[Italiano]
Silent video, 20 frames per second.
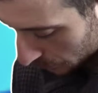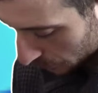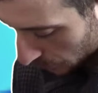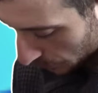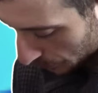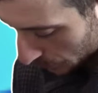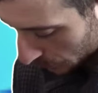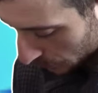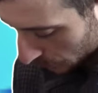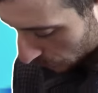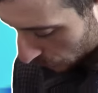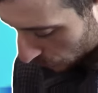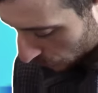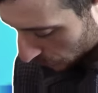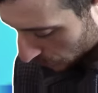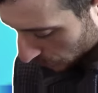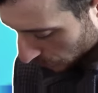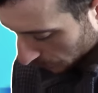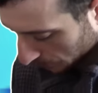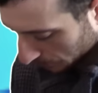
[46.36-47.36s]
doppio tiro
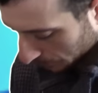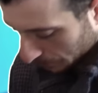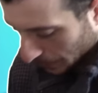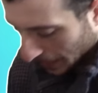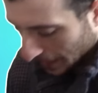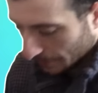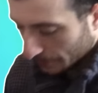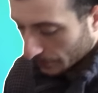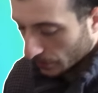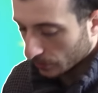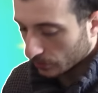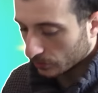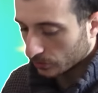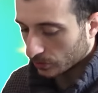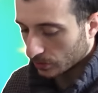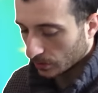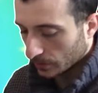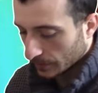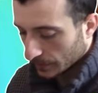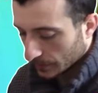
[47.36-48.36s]
lungo, palla
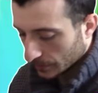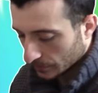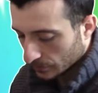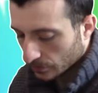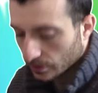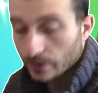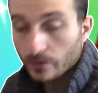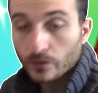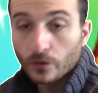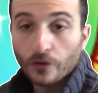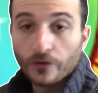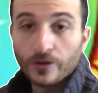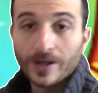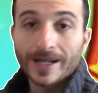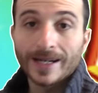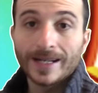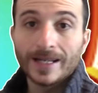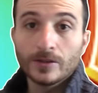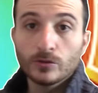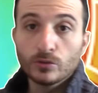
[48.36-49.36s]
bonus. Devo
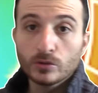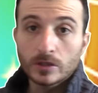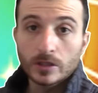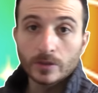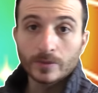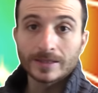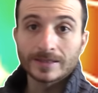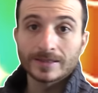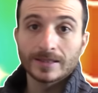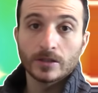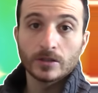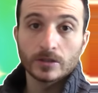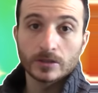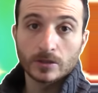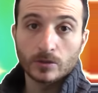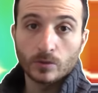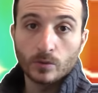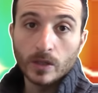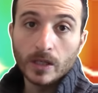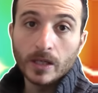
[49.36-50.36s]
fare tutte queste
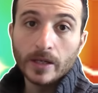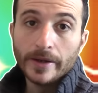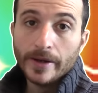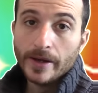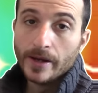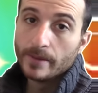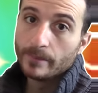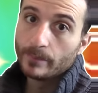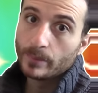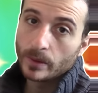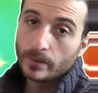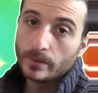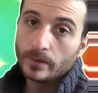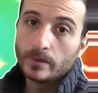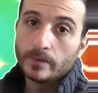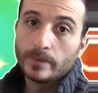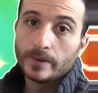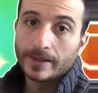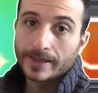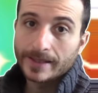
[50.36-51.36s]
cose qui
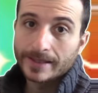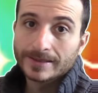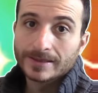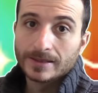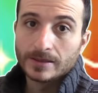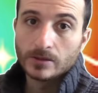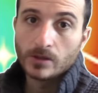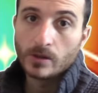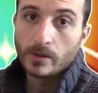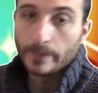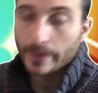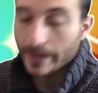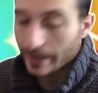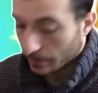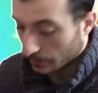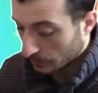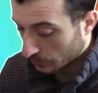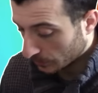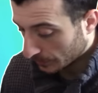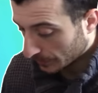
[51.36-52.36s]
proprio perché se no
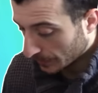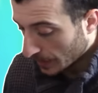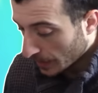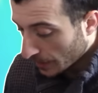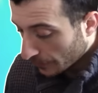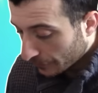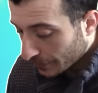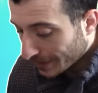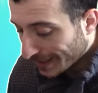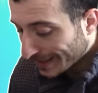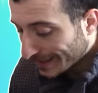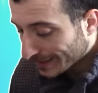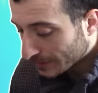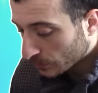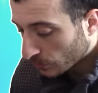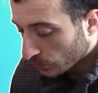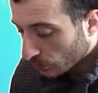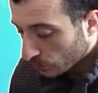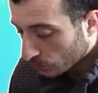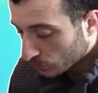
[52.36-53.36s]
perdo. Fino
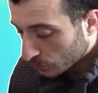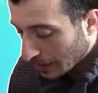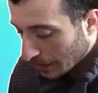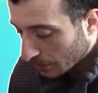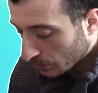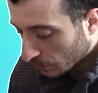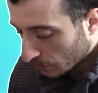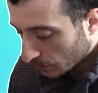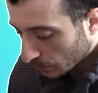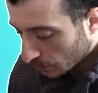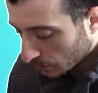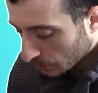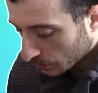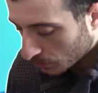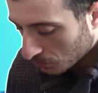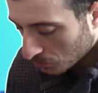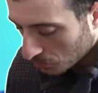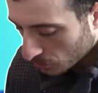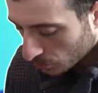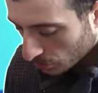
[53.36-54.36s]
adesso non ho usato,
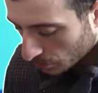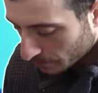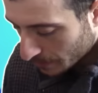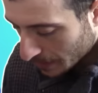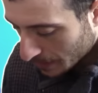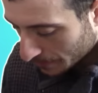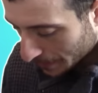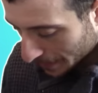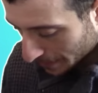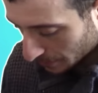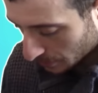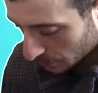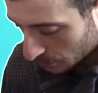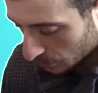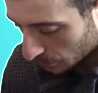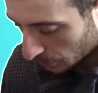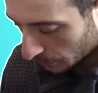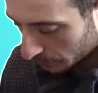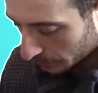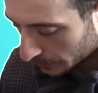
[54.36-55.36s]
non, non ho mai
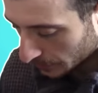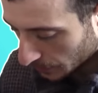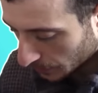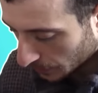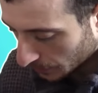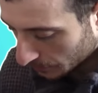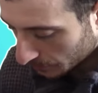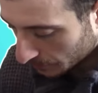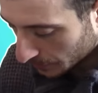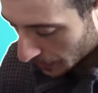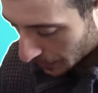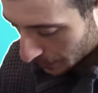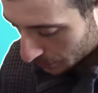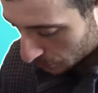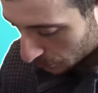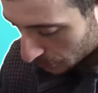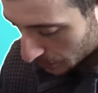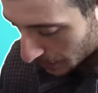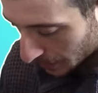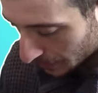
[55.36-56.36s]
perso e me la
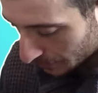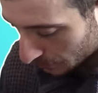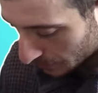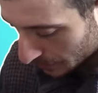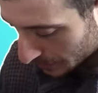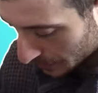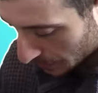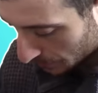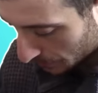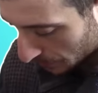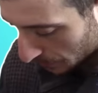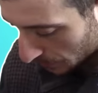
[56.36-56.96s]
sto tirando la zappa